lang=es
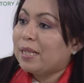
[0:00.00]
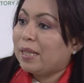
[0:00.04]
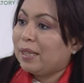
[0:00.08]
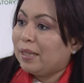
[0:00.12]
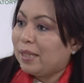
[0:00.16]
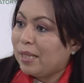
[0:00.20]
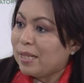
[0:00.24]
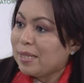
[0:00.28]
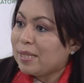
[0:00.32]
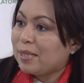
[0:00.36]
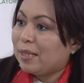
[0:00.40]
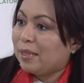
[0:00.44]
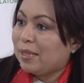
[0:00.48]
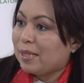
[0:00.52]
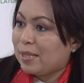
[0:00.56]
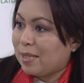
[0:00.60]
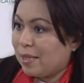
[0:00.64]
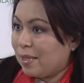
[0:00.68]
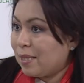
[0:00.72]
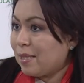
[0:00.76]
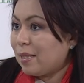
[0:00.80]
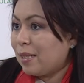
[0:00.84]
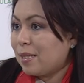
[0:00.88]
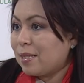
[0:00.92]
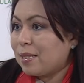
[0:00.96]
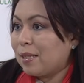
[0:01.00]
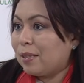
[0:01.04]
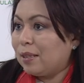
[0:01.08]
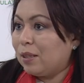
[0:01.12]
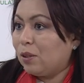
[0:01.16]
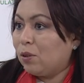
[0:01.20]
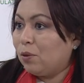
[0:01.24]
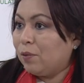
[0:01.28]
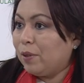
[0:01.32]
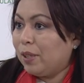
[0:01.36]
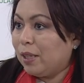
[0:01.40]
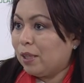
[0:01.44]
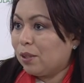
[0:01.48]
que desde las instancias del
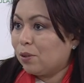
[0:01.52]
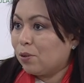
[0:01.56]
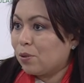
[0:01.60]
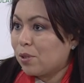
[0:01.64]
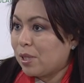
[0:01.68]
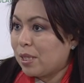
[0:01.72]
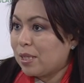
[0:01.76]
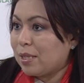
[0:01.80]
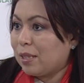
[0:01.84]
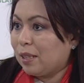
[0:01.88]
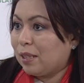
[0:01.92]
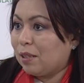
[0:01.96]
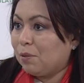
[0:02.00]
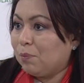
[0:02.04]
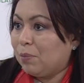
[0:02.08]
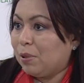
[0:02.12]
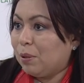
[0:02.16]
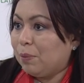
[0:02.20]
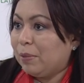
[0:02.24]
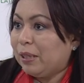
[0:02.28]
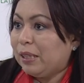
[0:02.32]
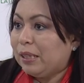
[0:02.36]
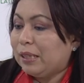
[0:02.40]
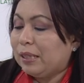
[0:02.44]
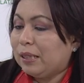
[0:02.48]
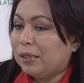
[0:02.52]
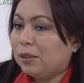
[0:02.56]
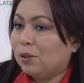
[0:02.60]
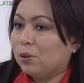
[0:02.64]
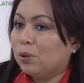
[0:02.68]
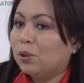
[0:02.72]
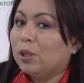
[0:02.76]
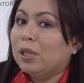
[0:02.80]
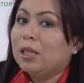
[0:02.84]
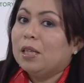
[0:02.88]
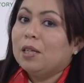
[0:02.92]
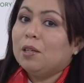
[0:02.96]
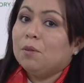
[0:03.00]
gobierno se están implementando.
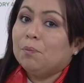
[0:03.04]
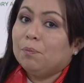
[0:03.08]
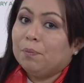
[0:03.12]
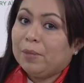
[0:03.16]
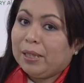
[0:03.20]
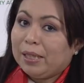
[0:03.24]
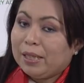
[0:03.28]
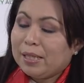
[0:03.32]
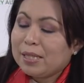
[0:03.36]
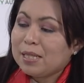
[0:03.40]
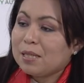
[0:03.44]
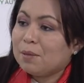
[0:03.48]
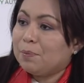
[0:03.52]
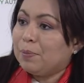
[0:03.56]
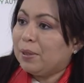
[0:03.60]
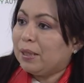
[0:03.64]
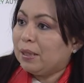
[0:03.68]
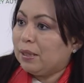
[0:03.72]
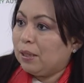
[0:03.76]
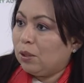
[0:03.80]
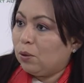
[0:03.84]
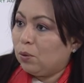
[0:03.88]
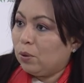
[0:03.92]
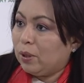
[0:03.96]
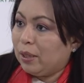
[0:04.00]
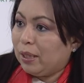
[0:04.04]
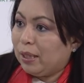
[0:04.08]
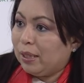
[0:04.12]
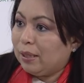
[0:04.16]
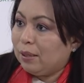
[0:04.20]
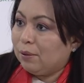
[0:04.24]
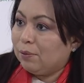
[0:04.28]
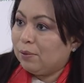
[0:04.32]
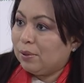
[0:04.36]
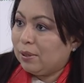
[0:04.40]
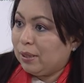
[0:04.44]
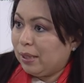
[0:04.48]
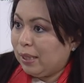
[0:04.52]
Merece particular
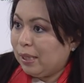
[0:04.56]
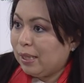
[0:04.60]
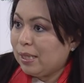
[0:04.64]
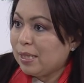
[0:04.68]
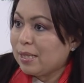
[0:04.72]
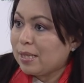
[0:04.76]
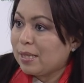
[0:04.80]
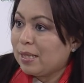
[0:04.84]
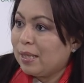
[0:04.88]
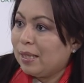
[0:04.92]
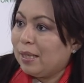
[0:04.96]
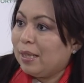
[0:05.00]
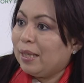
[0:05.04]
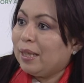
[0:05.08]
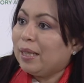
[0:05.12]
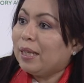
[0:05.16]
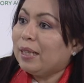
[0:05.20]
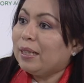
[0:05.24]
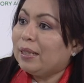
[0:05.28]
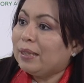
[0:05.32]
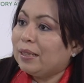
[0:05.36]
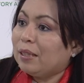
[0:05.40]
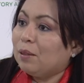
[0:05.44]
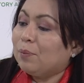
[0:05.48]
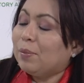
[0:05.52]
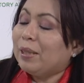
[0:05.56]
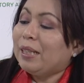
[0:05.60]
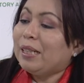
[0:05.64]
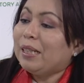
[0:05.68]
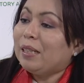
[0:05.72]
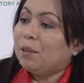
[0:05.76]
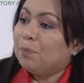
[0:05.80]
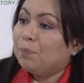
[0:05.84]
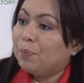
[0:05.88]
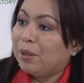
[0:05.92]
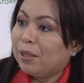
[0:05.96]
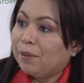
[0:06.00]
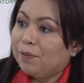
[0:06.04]
interés el tema de
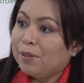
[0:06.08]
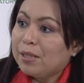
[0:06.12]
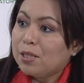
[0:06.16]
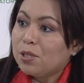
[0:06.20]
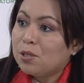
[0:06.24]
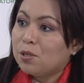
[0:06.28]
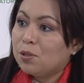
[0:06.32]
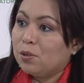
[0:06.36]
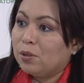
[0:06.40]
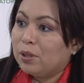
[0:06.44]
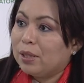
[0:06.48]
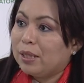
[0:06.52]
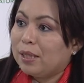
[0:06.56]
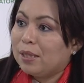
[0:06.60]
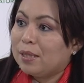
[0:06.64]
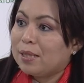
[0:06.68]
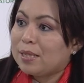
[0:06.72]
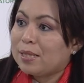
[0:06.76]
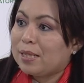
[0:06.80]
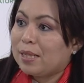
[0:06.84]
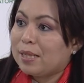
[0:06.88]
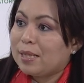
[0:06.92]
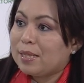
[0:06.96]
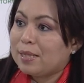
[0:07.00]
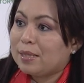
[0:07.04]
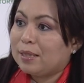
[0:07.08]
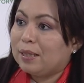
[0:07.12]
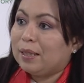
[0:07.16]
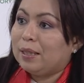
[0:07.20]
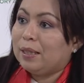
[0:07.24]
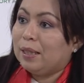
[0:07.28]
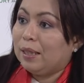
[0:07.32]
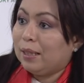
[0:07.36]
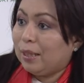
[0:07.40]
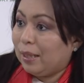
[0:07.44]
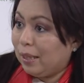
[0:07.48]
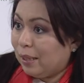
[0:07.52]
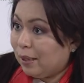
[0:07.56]
la prevención de desastres,
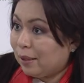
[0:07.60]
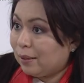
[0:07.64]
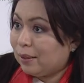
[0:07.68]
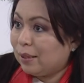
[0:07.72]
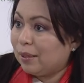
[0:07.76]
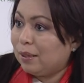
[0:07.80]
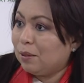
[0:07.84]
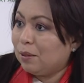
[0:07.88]
la alerta